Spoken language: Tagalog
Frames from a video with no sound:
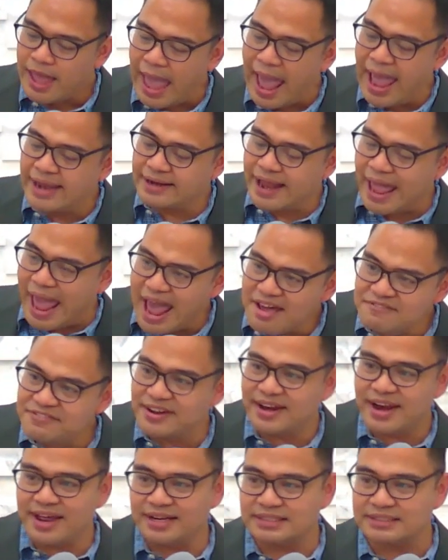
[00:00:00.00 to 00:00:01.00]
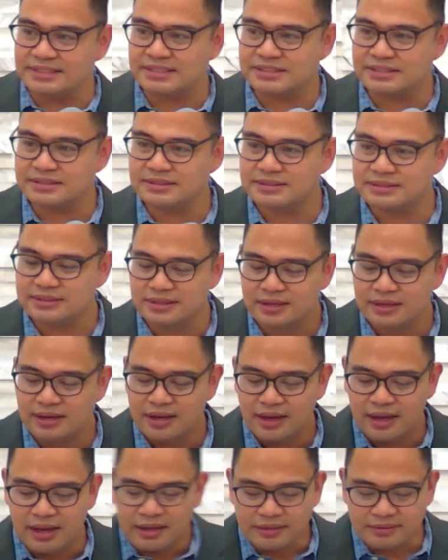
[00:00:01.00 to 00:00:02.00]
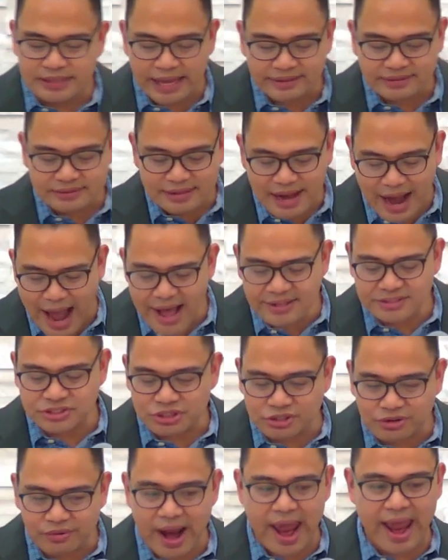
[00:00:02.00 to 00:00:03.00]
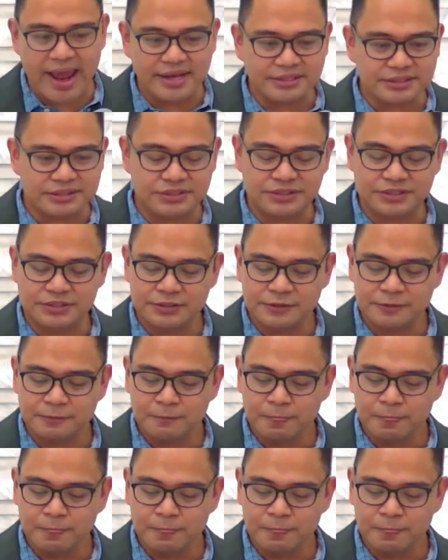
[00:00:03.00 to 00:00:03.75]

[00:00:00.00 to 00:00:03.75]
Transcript: and evidence that God's grace